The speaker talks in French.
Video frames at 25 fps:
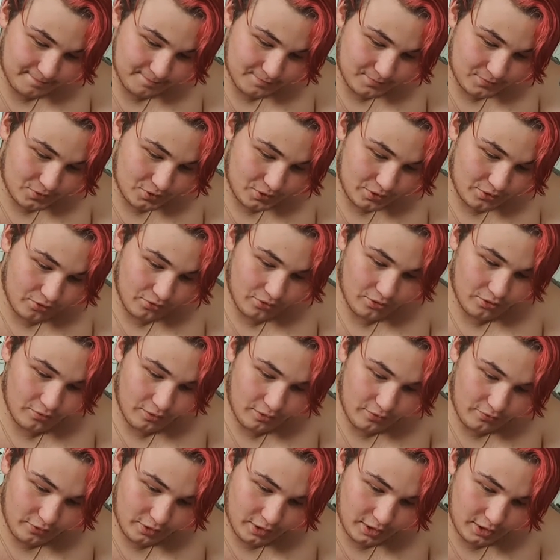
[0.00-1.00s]
Bon, attendez, on
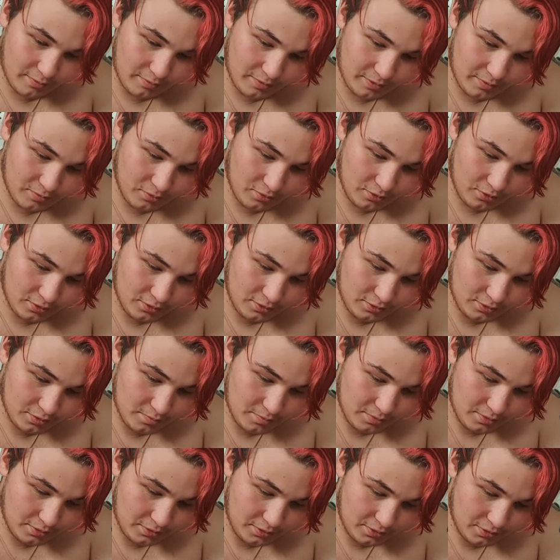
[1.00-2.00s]
va le faire rapidement. Hein.
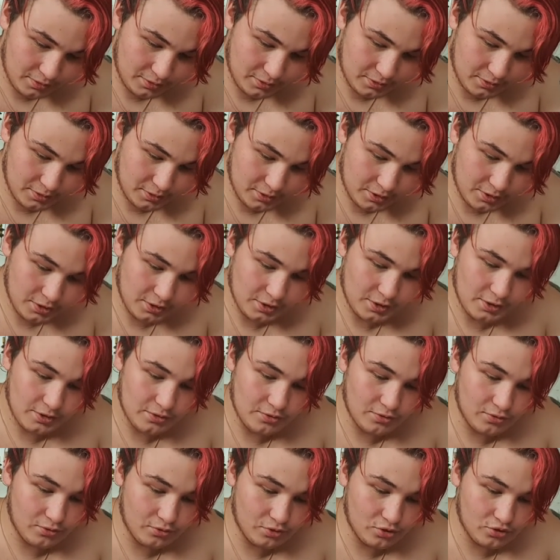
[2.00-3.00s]
Hop.
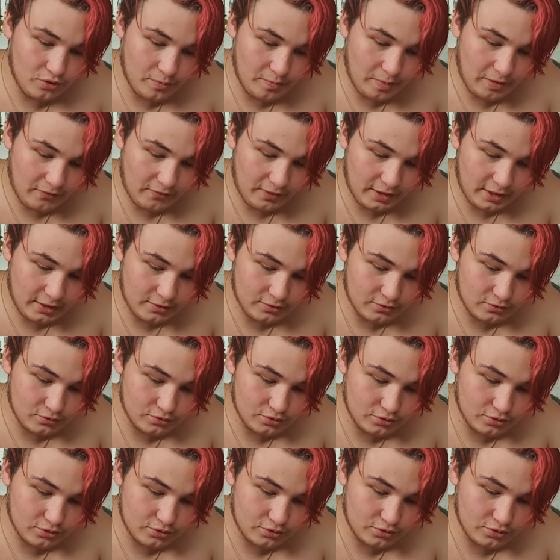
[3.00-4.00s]
Donc, je vais pas faire la
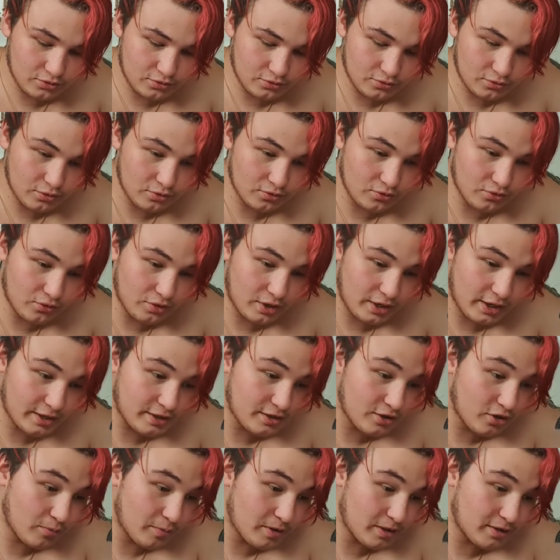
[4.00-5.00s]
construction de
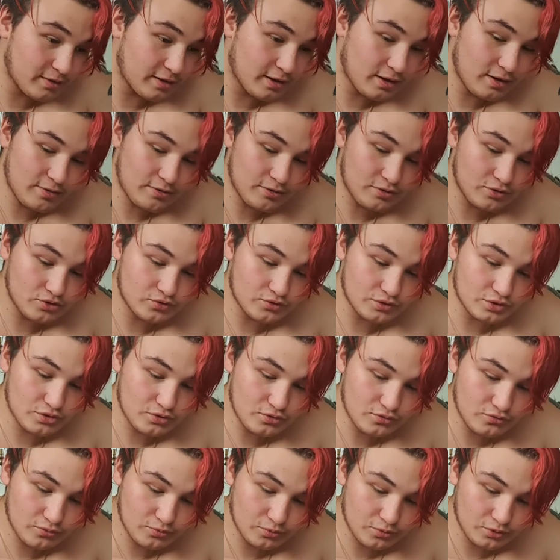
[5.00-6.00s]
l'araignée en métal. Je vais
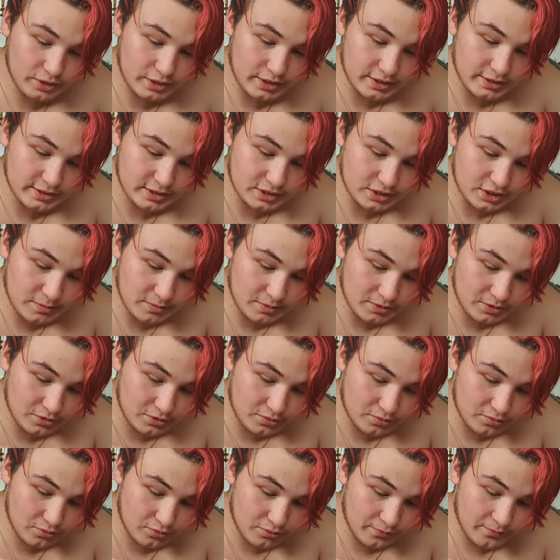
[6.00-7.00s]
juste vous montrer les sachets parce que,
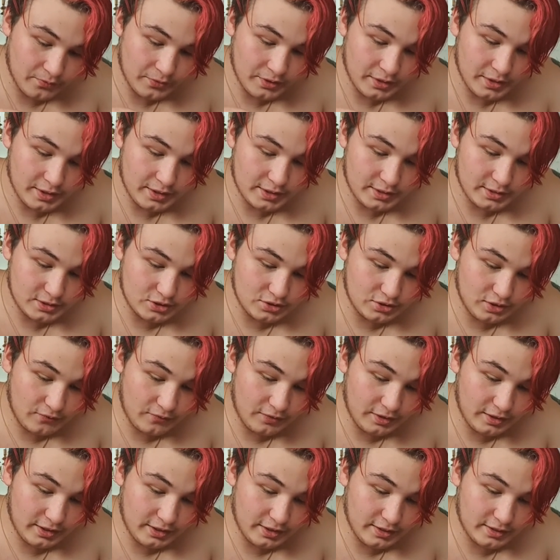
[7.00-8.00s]
bon, si je dois
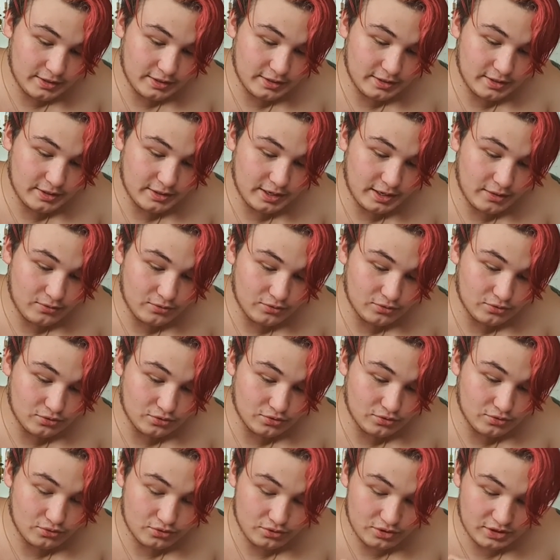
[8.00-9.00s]
faire la
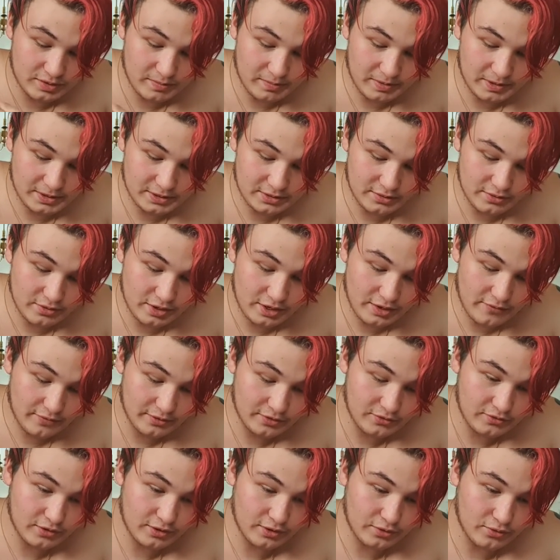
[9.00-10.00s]
construction, je sais pas si le live va
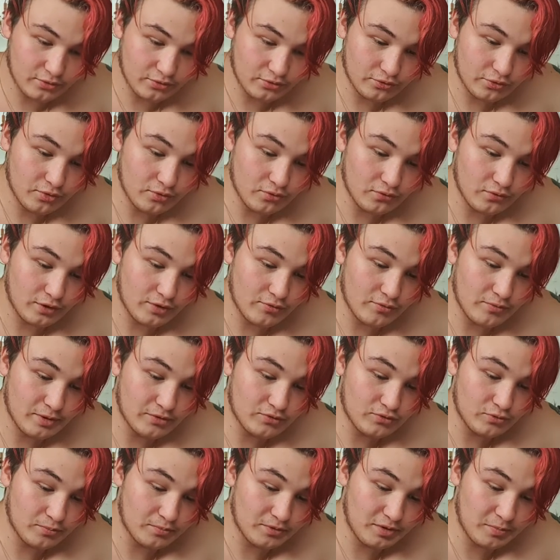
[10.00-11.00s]
tenir longtemps. Donc, on va lui
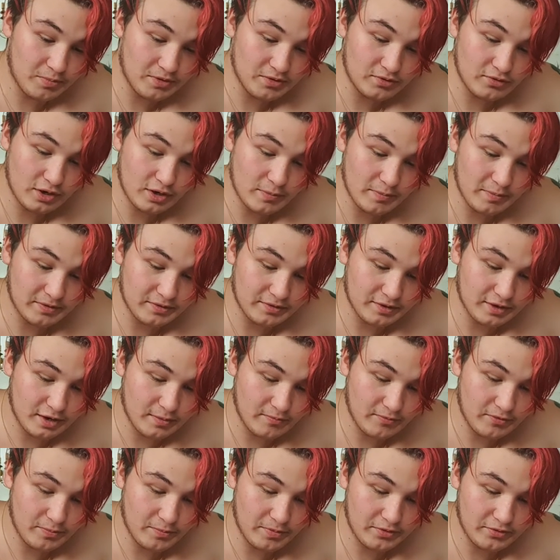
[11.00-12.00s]
mettre son petit pistolet parce qu'il a un
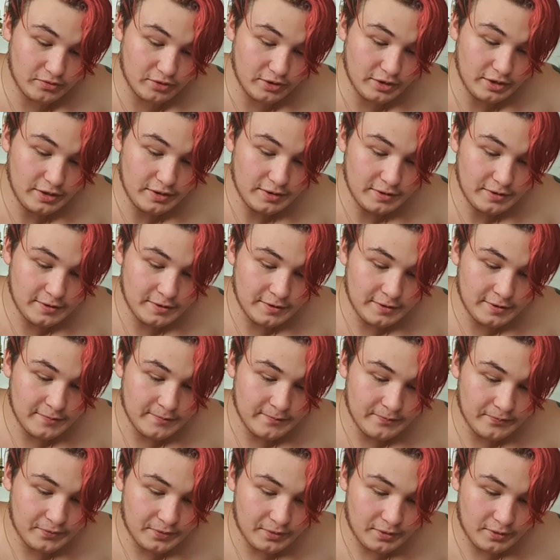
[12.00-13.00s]
petit pistolet.
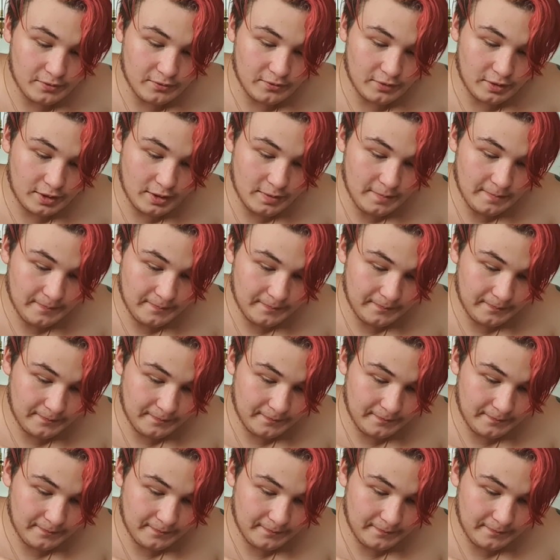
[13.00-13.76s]
Voilà.